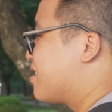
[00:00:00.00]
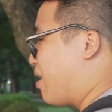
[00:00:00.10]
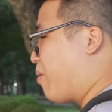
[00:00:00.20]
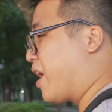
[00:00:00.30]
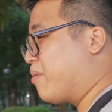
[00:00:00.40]

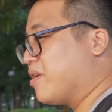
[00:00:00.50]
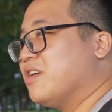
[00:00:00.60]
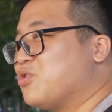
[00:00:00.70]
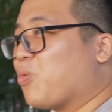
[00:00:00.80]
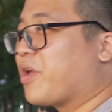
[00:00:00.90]
Còn con này mà
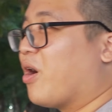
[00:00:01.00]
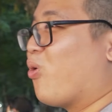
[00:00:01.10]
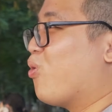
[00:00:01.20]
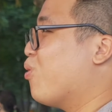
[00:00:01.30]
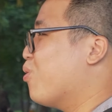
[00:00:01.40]
đi chụp kiểu
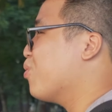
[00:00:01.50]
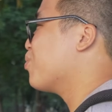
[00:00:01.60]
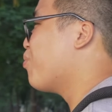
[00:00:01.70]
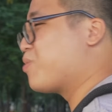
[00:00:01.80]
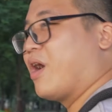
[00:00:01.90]

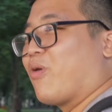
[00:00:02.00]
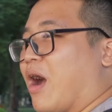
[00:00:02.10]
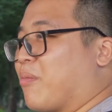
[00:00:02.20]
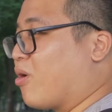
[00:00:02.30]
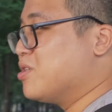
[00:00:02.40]
mục tiêu
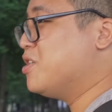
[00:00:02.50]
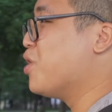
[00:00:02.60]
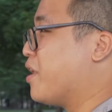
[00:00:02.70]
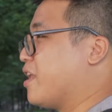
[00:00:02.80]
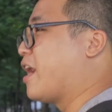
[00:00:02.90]
nào mà nó di
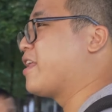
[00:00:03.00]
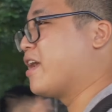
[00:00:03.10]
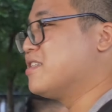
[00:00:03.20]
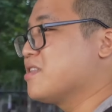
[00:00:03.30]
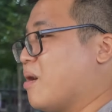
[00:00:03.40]
chuyển nhanh
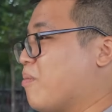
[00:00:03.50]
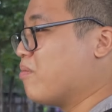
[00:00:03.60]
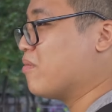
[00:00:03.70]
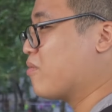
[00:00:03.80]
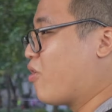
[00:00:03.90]
nhanh chắc
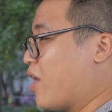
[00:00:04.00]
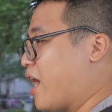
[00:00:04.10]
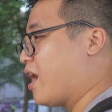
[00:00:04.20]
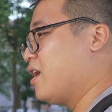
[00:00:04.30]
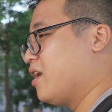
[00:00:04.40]
tầm gọi
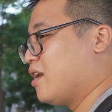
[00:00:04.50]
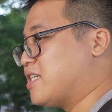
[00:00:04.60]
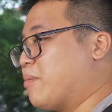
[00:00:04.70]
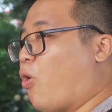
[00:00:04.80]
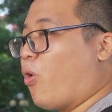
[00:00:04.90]
là
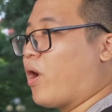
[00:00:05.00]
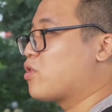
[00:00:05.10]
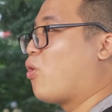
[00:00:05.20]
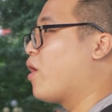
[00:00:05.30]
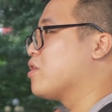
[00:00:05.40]
chạy bộ
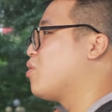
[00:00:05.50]
thôi là